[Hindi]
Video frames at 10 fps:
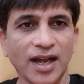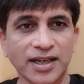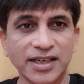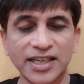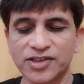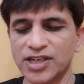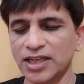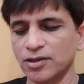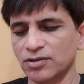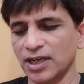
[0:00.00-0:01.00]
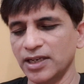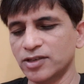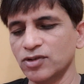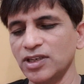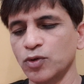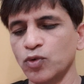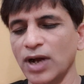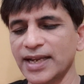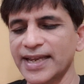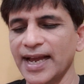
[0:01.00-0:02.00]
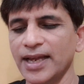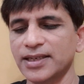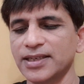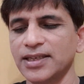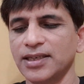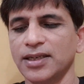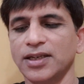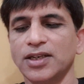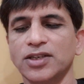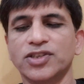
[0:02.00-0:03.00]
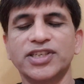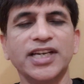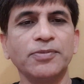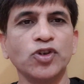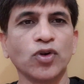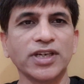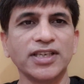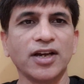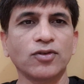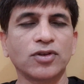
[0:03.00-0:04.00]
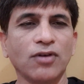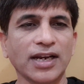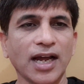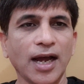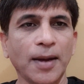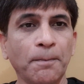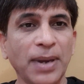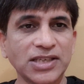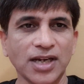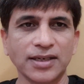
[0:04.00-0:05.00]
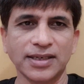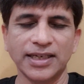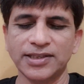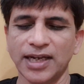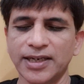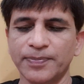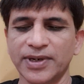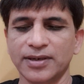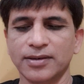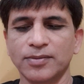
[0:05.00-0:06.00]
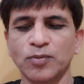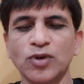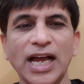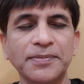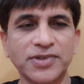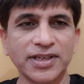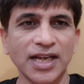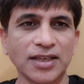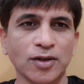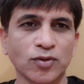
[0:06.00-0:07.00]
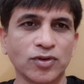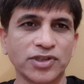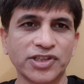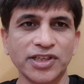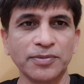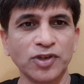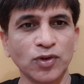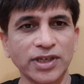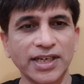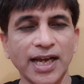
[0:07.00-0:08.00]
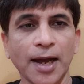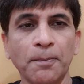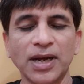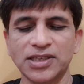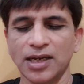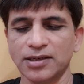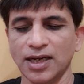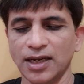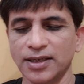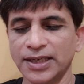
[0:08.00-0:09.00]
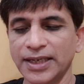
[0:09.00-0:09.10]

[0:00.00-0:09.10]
अखिलेश यादव का एक्चुअली हुआ क्या है कि सीएम योगी द्वारा अब्बा जान कहे जाने पर मुलायम सिंह यादव को सीएम योगी ने अब्बा जान कहा